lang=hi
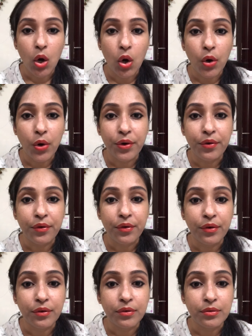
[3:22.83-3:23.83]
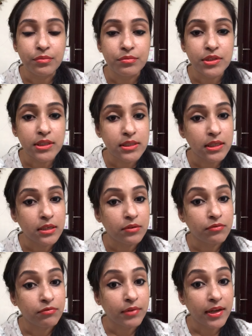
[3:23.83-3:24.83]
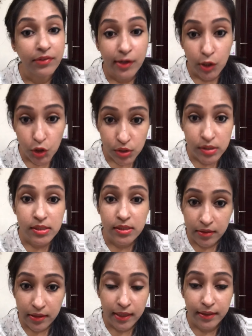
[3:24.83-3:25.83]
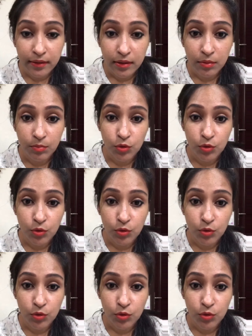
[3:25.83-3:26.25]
और जैसे एविएशन से रिलेटेड